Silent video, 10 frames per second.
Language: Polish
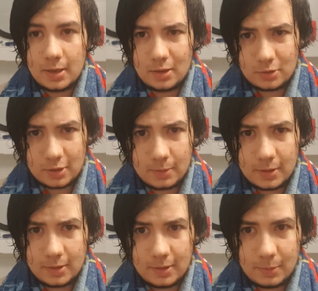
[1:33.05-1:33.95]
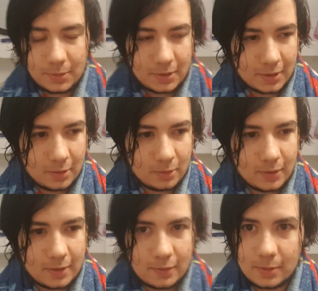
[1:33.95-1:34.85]
jeszcze chyba nie mam tej takiej
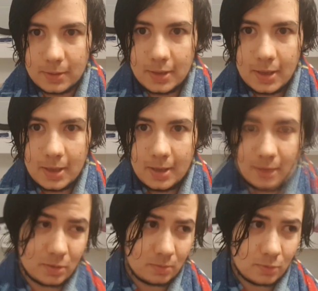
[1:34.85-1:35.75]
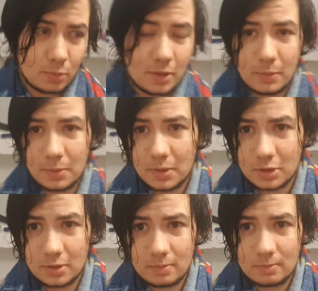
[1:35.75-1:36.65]
odwagi w sobie, w sumie nie mam na
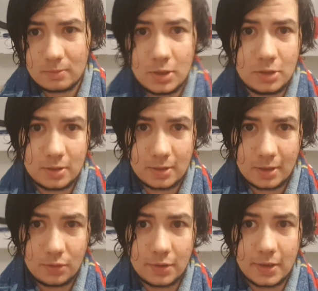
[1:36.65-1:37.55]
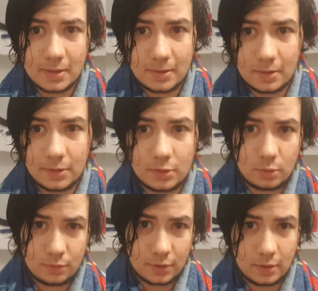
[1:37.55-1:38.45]
razie nigdzie takiej okazji, tak na
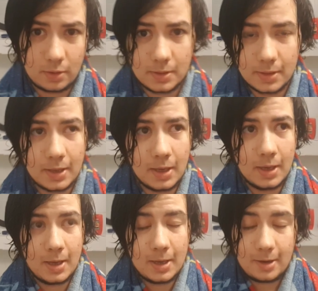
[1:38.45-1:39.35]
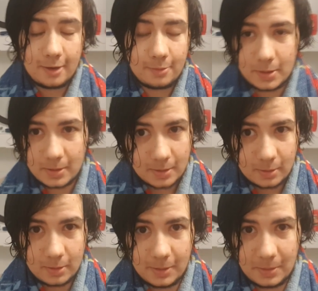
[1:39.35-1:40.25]
siłownię nie chodzę, a w pracy
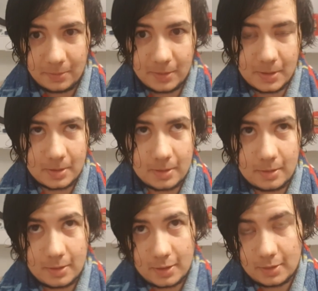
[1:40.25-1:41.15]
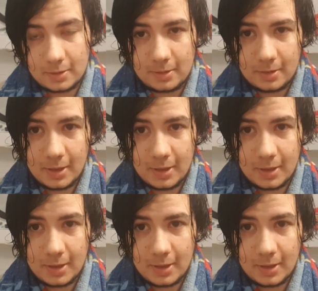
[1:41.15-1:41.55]
tego nie mam, więc no na razie,